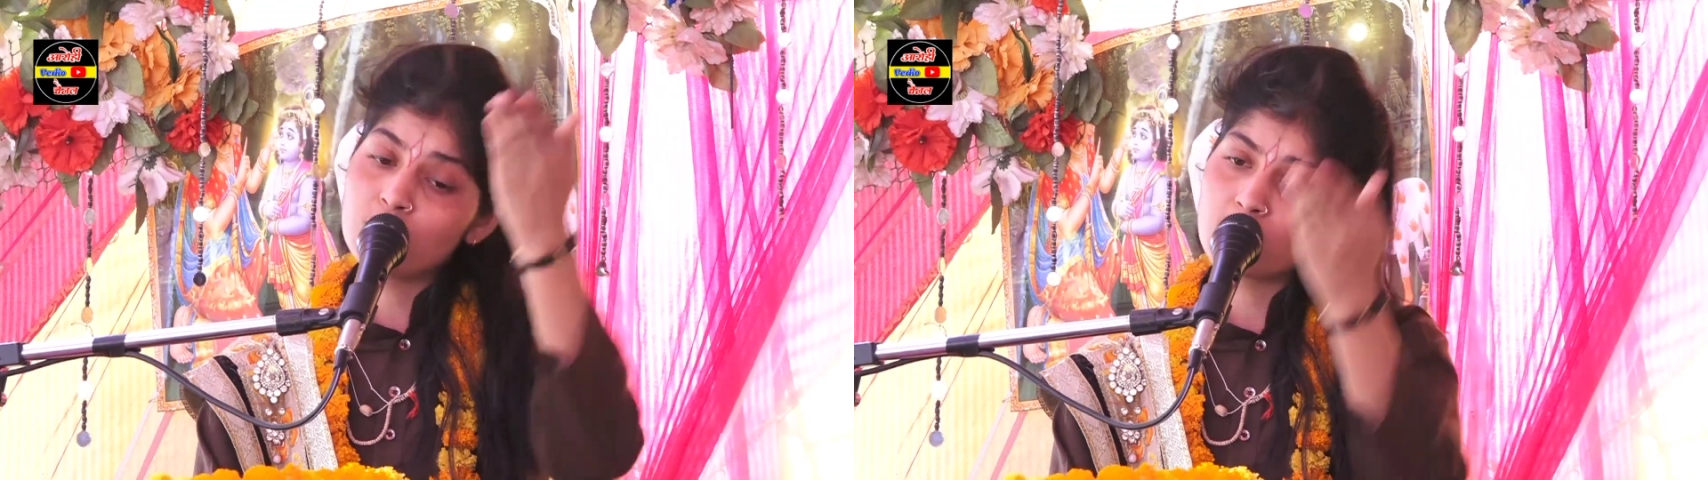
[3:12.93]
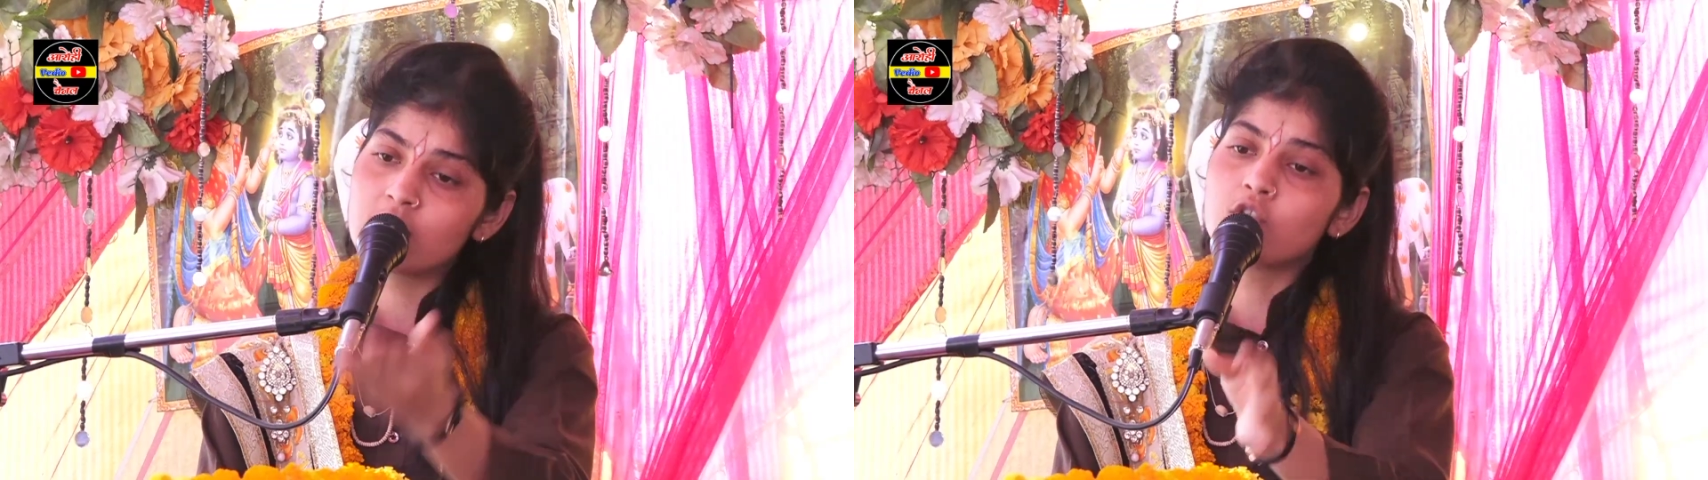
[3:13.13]

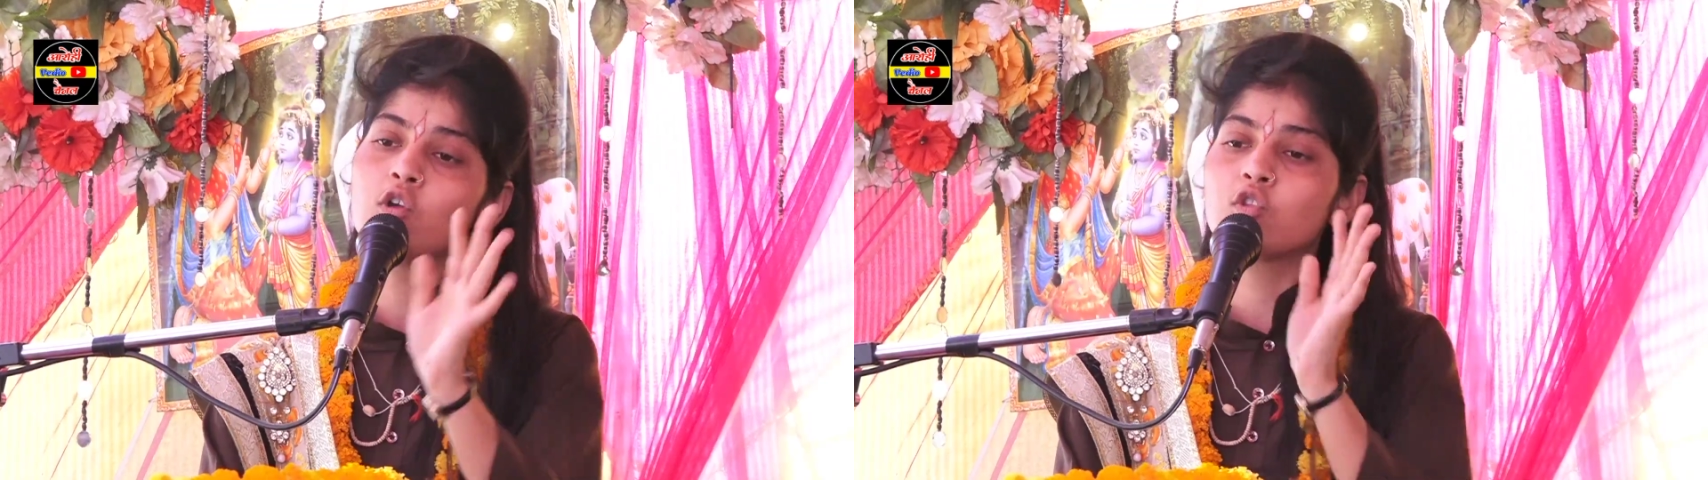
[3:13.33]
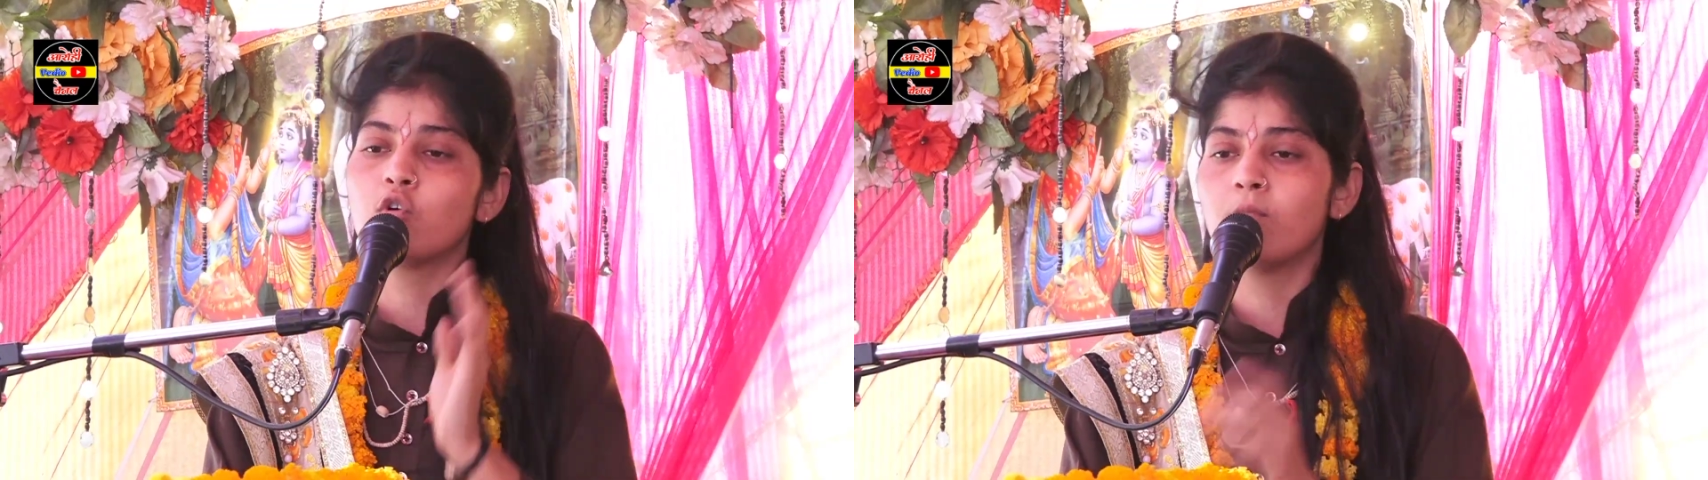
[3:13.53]
उसी
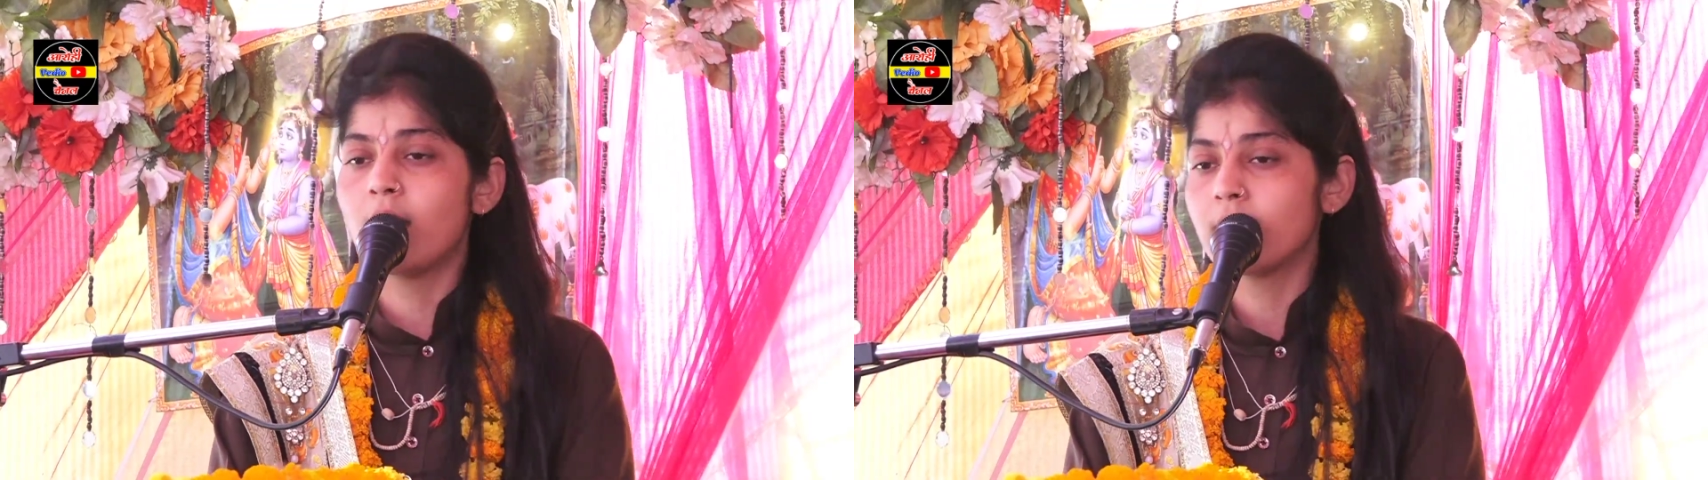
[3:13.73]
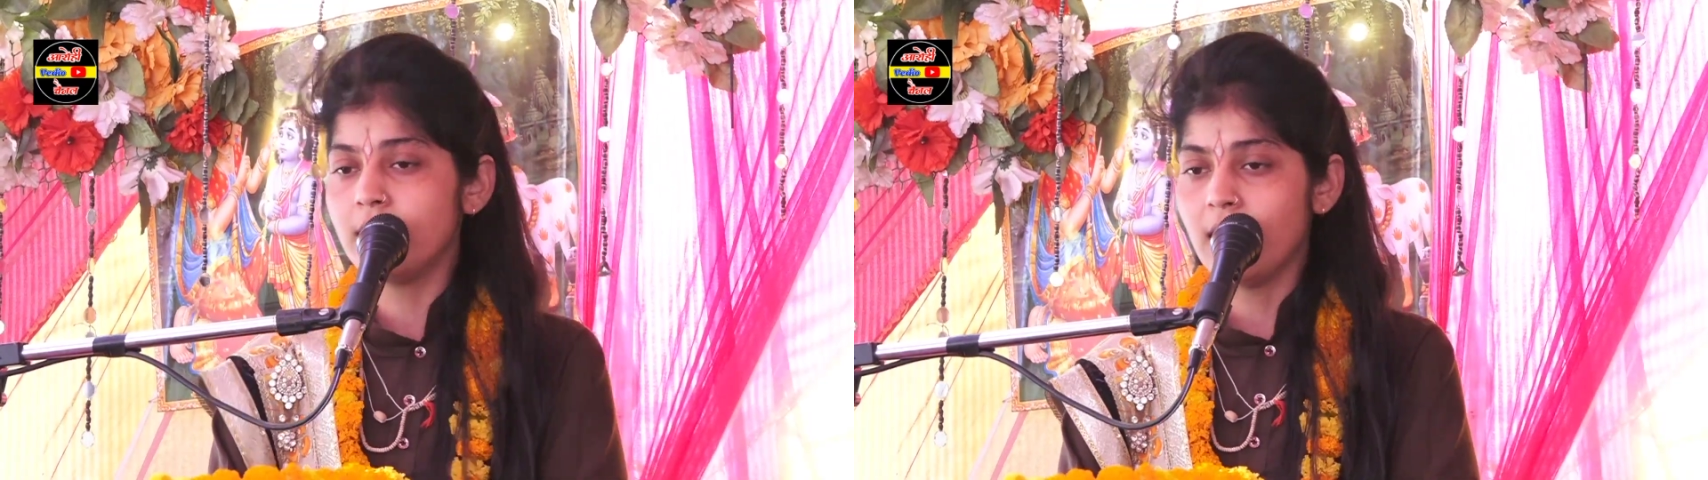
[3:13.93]
सौत को
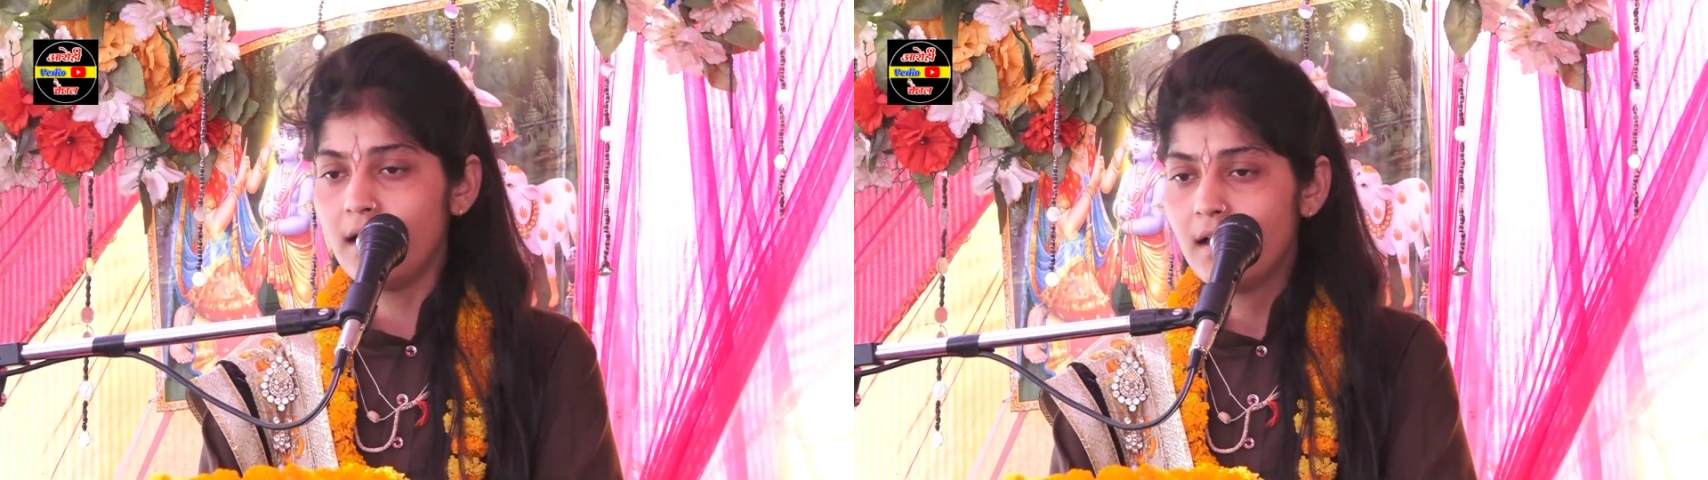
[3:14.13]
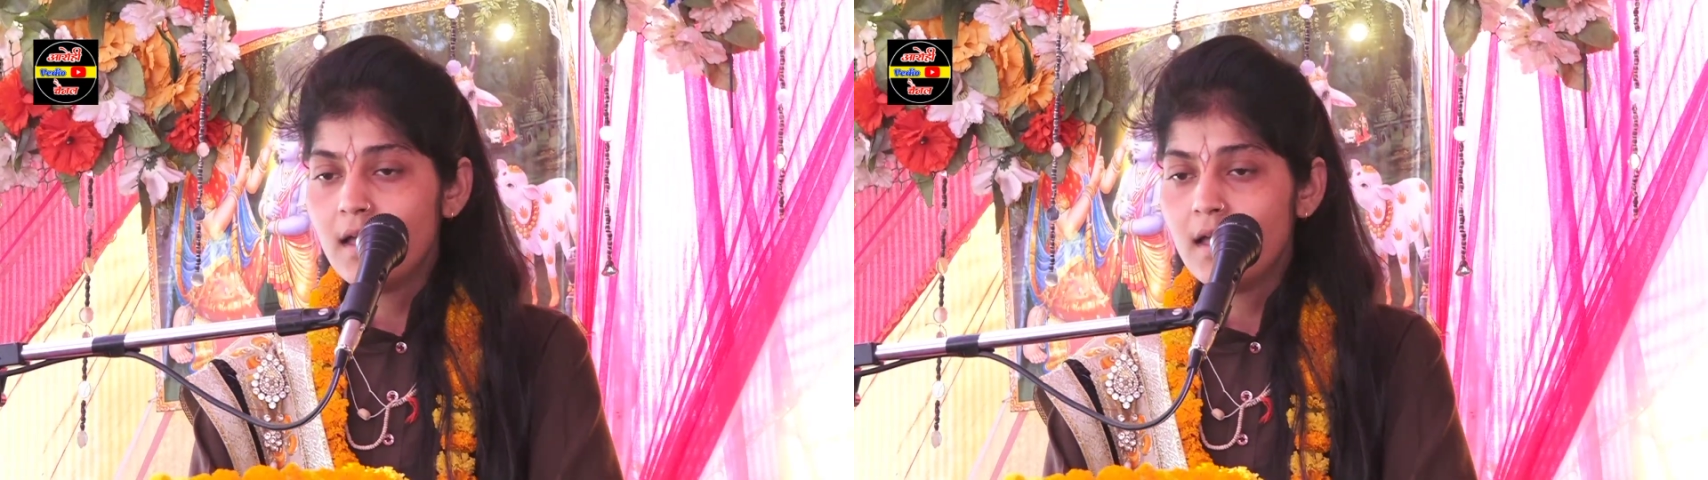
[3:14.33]
मांग लिया